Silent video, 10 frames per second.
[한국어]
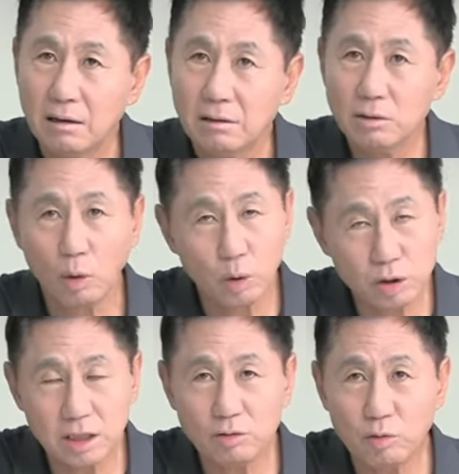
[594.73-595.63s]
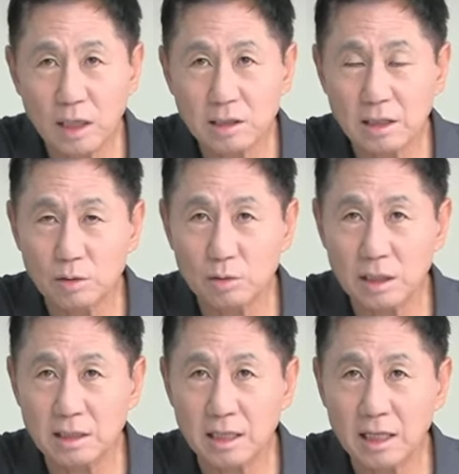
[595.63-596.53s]
근데 어떻게 들어왔어요
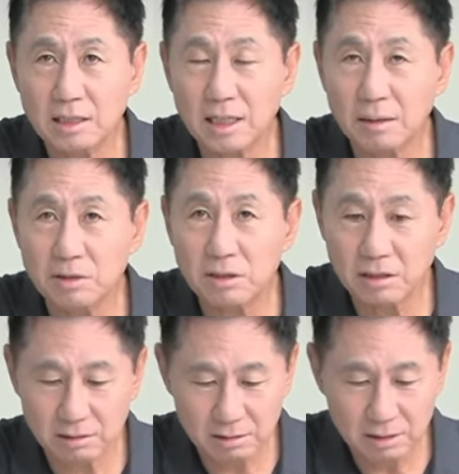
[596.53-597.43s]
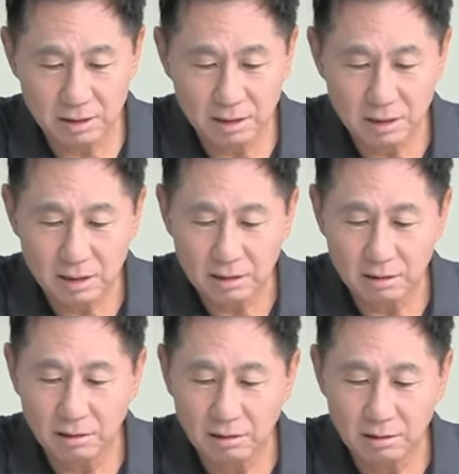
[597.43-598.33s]
도대체 이 사람들요?
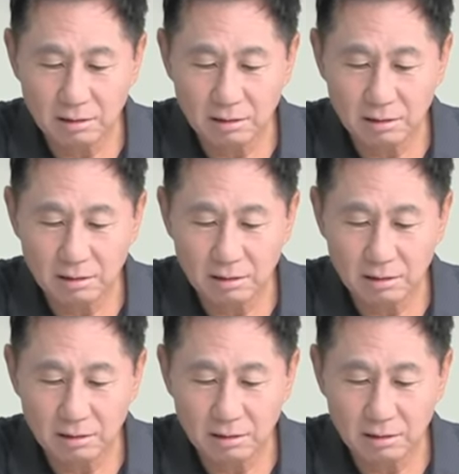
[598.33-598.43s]
어?